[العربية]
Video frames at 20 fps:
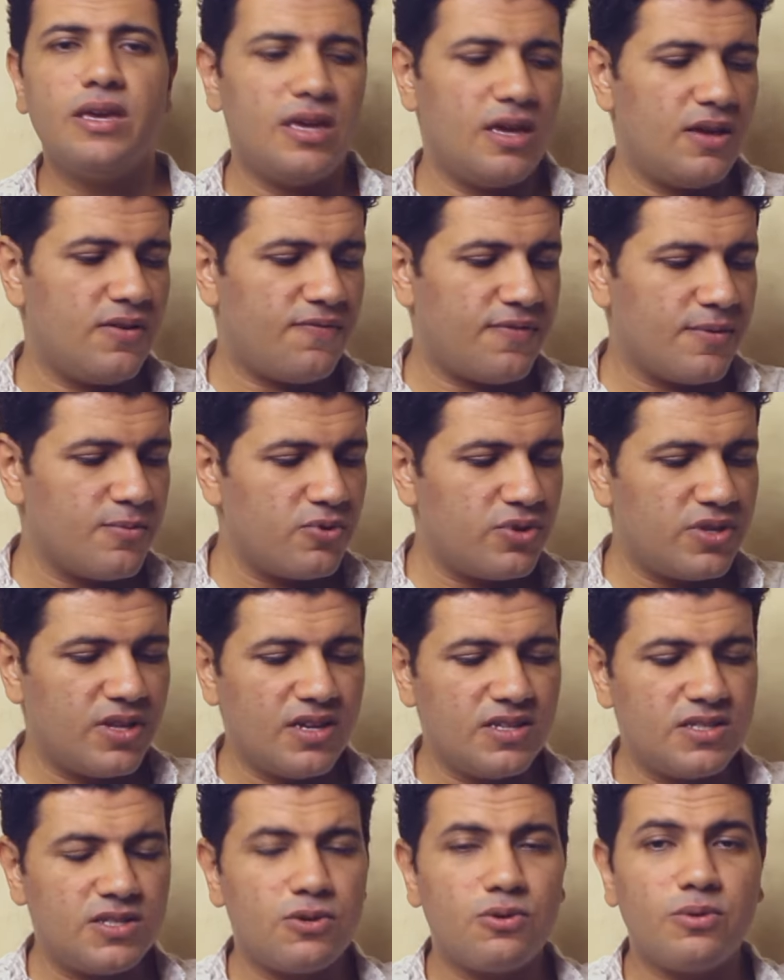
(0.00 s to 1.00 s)
إيه، فممكن
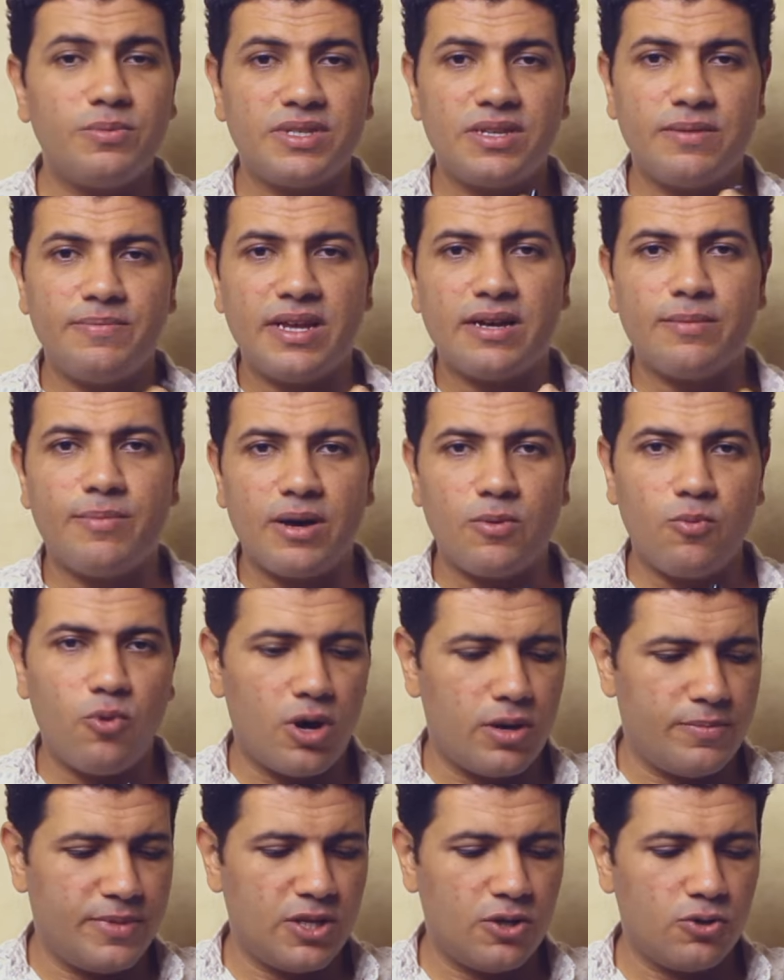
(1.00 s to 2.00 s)
تحس ان هو بيسيب لك
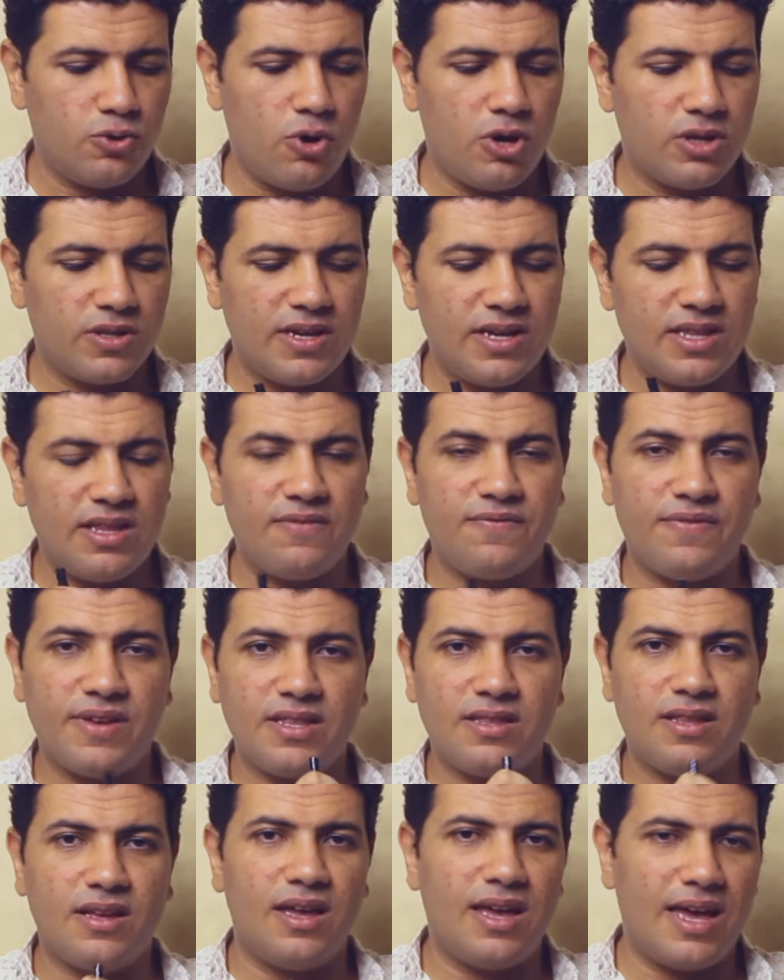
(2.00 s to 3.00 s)
مجموعه من النقط كده
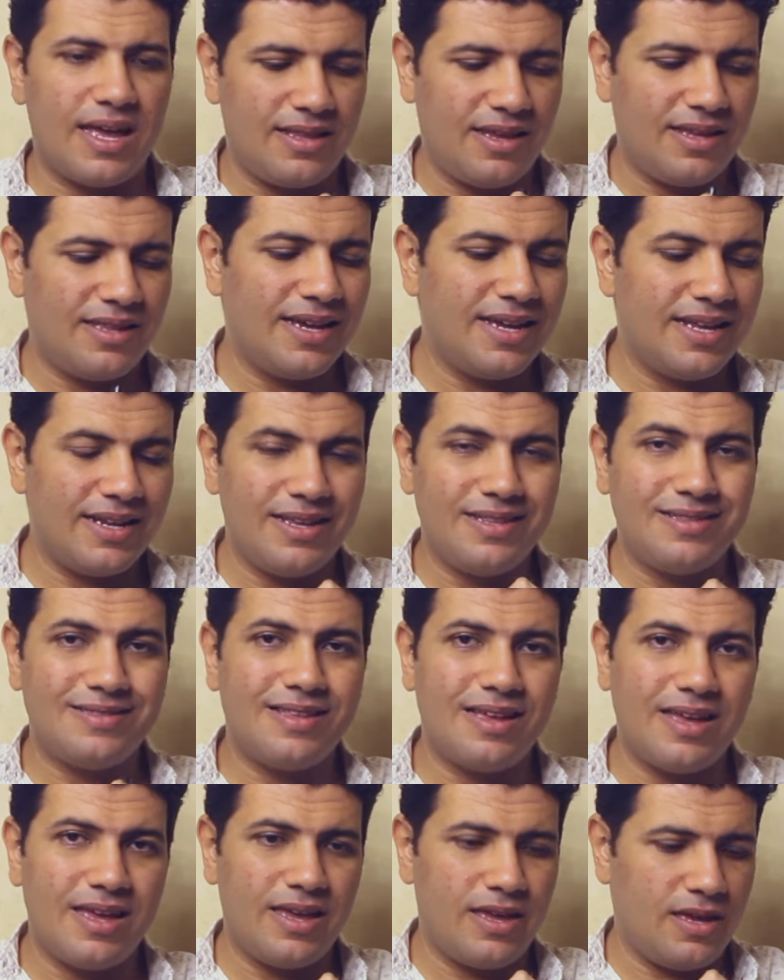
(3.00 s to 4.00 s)
فانت هتحتاج ان
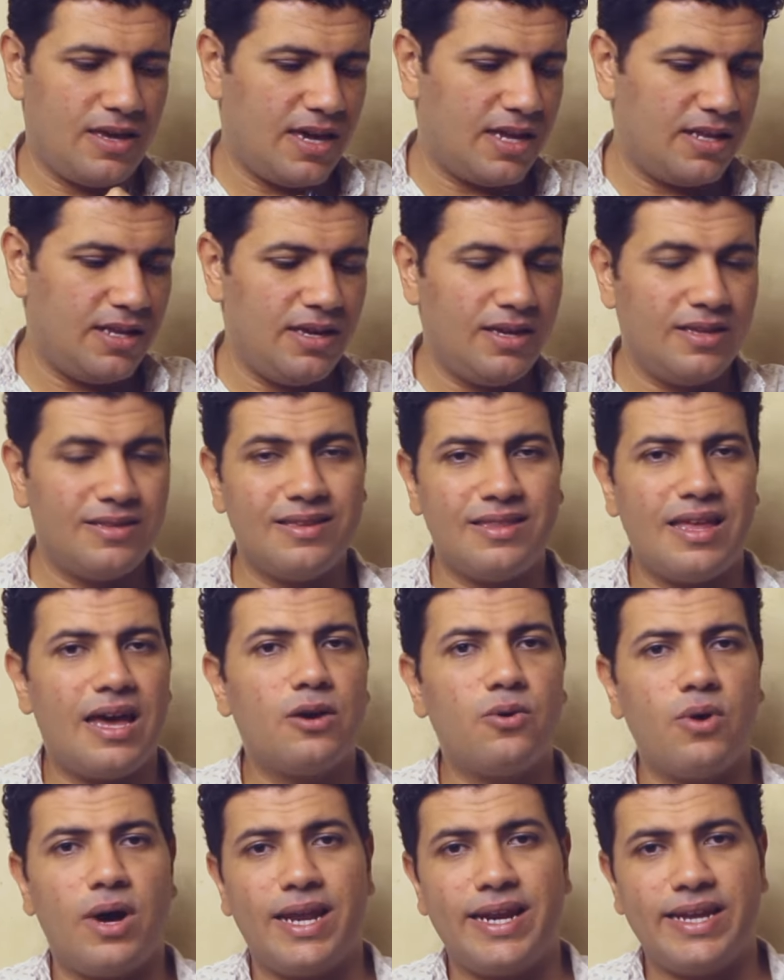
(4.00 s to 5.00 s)
انت يعني ايه
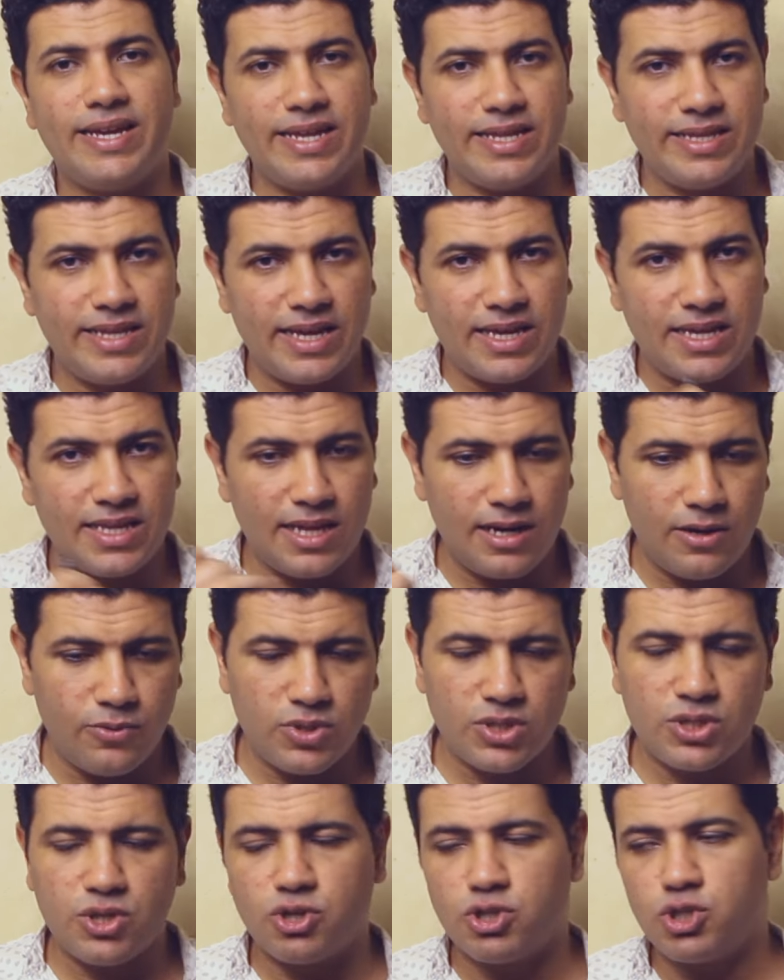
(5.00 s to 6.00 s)
تدعكه على جلدك كده لو
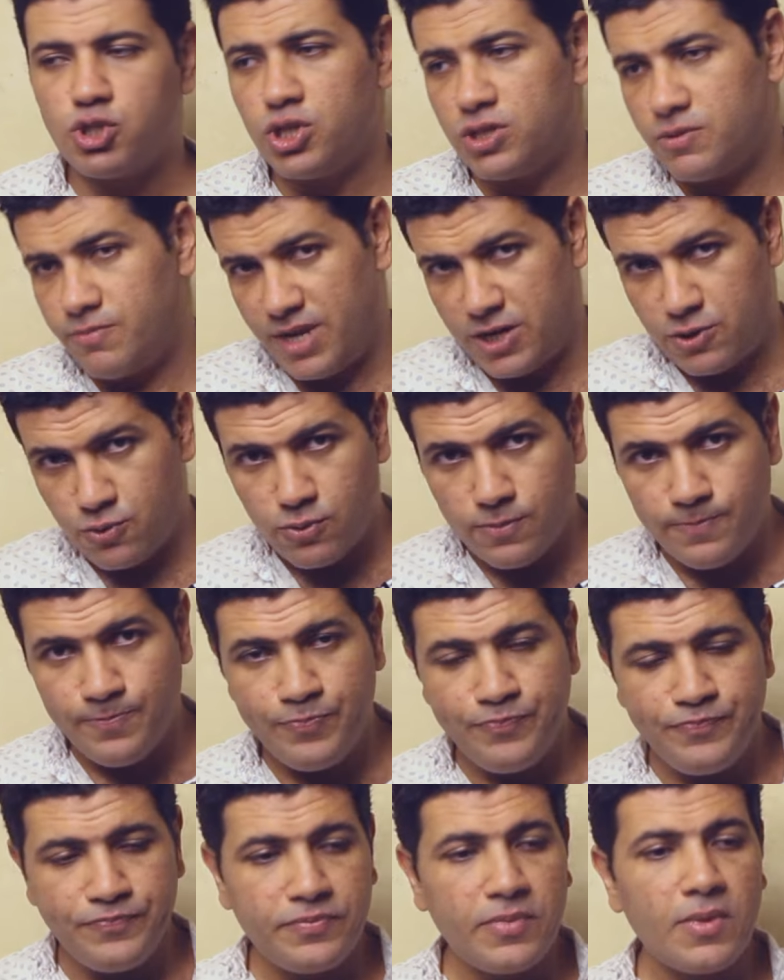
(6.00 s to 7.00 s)
انت رشيت منه.
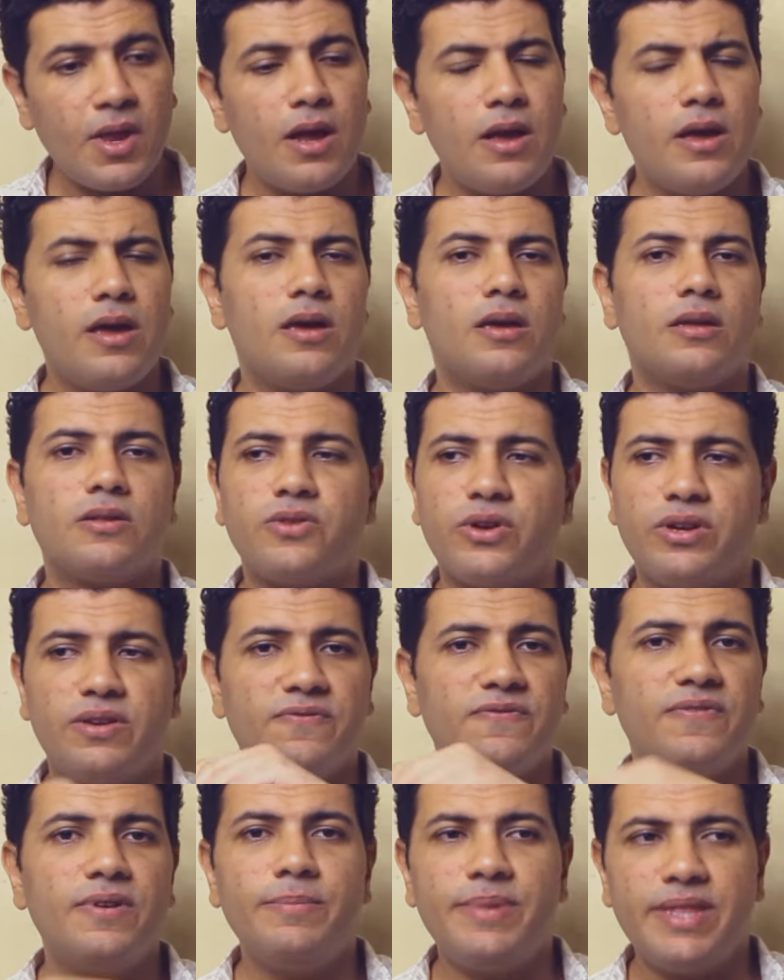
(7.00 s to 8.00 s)
إيه، طيب
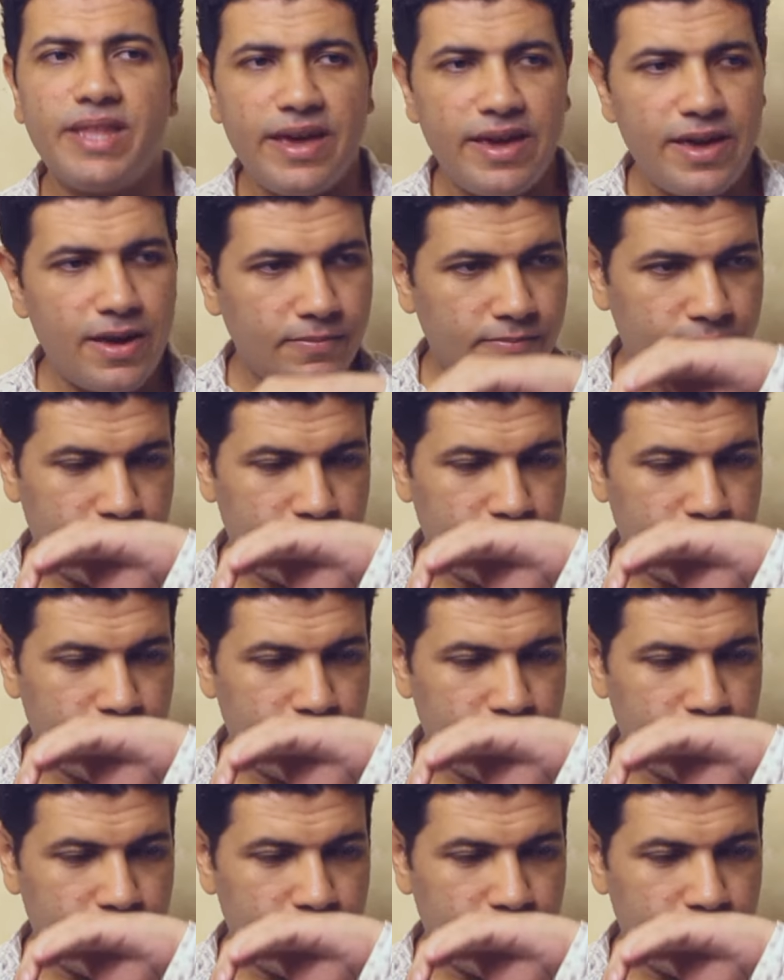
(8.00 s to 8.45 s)
في البدايه